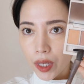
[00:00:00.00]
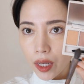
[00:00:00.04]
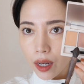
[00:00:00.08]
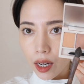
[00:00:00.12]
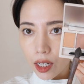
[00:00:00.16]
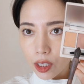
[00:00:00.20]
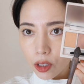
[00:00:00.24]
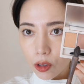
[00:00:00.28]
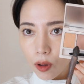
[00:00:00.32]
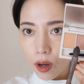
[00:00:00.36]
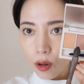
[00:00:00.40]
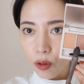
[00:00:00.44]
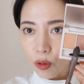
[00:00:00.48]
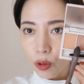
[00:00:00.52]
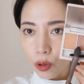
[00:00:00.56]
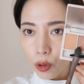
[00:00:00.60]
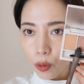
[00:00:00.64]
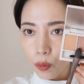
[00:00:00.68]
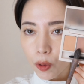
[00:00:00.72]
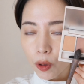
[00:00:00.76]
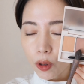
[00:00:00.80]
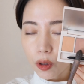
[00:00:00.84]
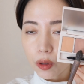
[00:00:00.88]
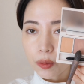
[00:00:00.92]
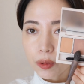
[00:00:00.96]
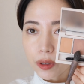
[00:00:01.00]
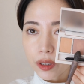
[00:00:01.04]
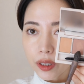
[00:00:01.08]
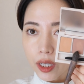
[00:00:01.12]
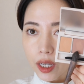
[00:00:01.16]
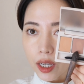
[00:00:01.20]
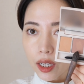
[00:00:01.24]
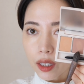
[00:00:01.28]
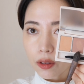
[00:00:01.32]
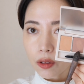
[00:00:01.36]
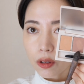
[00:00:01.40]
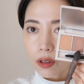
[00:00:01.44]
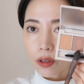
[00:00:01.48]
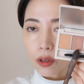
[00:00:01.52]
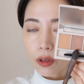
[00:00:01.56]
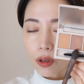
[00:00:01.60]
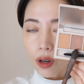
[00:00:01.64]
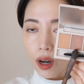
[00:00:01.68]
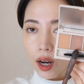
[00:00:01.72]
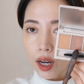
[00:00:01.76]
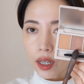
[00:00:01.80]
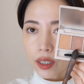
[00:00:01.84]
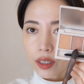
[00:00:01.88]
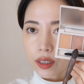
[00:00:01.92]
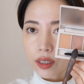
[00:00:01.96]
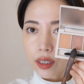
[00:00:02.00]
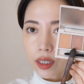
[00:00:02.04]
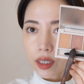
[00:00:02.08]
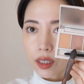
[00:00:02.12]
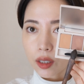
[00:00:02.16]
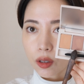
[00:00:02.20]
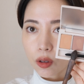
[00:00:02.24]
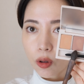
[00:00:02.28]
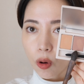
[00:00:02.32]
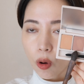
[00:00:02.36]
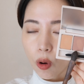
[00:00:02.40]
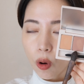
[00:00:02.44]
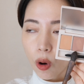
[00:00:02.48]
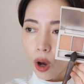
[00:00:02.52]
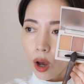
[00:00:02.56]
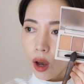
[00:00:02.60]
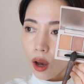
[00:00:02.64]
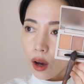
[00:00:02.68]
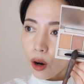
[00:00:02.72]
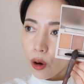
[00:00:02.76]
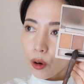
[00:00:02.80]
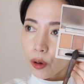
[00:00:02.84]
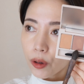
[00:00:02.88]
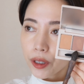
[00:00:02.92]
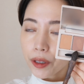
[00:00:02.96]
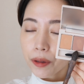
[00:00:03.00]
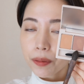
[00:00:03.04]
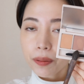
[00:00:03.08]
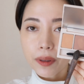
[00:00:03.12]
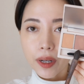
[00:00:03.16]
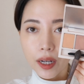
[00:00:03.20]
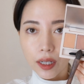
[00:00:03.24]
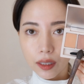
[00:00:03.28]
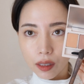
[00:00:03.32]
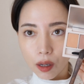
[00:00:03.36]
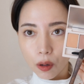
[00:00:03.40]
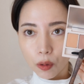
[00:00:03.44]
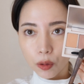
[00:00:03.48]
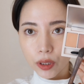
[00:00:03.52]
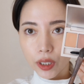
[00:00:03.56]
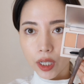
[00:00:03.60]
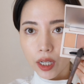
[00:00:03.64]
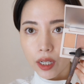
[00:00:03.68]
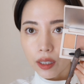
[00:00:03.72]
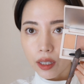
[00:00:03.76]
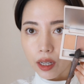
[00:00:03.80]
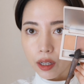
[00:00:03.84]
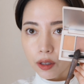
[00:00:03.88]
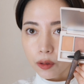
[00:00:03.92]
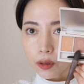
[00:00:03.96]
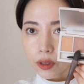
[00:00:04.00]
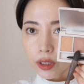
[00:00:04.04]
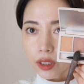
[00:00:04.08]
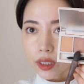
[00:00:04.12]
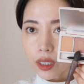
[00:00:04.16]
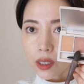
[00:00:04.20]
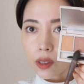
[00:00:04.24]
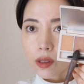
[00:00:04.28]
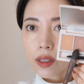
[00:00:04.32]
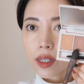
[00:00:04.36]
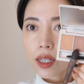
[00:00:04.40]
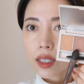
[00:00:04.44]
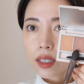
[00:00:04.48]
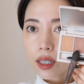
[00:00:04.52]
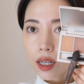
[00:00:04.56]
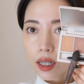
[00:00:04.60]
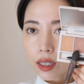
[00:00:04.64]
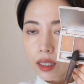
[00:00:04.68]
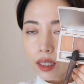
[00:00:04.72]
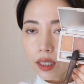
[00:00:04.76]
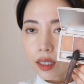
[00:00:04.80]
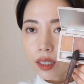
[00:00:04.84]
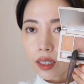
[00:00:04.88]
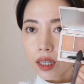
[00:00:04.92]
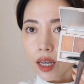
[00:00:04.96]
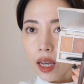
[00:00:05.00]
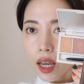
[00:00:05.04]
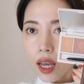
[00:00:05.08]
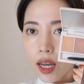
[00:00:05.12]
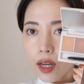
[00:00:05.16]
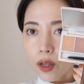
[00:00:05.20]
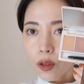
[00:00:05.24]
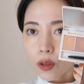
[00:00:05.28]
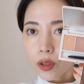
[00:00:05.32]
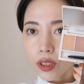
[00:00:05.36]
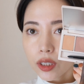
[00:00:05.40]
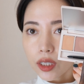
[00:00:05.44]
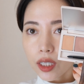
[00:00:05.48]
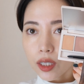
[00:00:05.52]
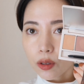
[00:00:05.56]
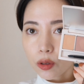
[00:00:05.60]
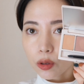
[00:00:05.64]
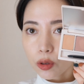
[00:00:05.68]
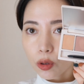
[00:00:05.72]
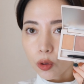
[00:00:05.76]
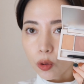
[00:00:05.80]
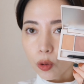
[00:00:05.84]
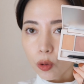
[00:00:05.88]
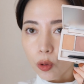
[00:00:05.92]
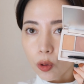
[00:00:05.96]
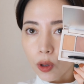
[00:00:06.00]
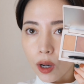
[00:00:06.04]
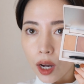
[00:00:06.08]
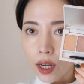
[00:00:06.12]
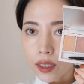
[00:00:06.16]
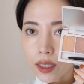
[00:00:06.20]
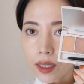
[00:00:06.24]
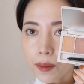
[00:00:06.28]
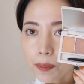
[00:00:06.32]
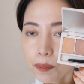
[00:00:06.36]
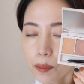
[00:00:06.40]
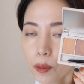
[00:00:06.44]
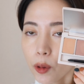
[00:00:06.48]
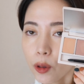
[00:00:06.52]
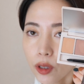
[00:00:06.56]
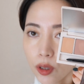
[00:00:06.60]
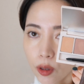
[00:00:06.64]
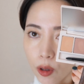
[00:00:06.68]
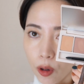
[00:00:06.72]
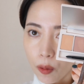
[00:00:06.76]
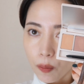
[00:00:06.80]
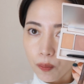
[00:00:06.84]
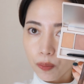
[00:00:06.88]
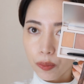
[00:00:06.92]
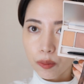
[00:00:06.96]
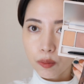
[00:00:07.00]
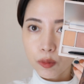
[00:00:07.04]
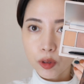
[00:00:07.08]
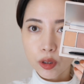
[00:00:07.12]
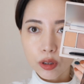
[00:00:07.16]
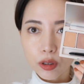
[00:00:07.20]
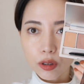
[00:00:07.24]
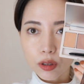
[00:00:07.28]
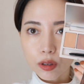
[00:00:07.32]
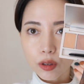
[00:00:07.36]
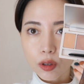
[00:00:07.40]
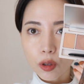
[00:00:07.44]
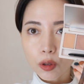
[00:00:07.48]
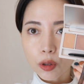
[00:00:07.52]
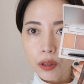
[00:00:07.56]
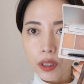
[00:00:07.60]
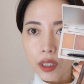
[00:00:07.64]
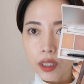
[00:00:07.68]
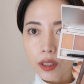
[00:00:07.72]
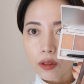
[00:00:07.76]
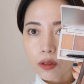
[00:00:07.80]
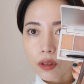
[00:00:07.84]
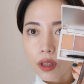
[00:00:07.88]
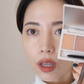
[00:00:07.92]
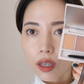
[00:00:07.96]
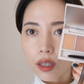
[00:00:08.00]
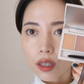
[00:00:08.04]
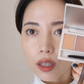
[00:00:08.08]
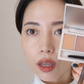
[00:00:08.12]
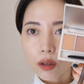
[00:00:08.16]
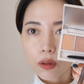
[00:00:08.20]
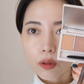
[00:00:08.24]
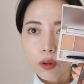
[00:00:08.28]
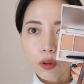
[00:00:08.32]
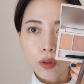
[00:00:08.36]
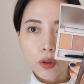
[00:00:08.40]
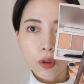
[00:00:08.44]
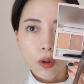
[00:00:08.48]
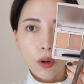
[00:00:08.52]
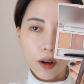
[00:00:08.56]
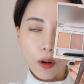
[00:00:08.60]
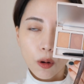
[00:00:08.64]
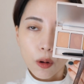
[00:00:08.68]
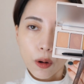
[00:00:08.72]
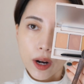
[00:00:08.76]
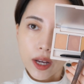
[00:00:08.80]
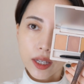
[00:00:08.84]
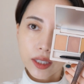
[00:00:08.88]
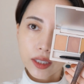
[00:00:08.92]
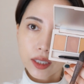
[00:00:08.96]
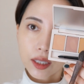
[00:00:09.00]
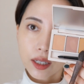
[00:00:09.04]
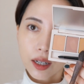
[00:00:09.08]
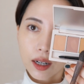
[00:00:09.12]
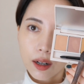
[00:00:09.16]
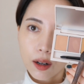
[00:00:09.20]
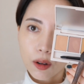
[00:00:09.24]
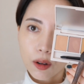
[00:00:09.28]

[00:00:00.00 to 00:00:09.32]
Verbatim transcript: あとはこのモーブ系の色が一気にこう彫り深なおしゃれな色にしてくれたりこちらのちょっとこう柿っぽい色もうずっとトレンドできてるこのオレンジか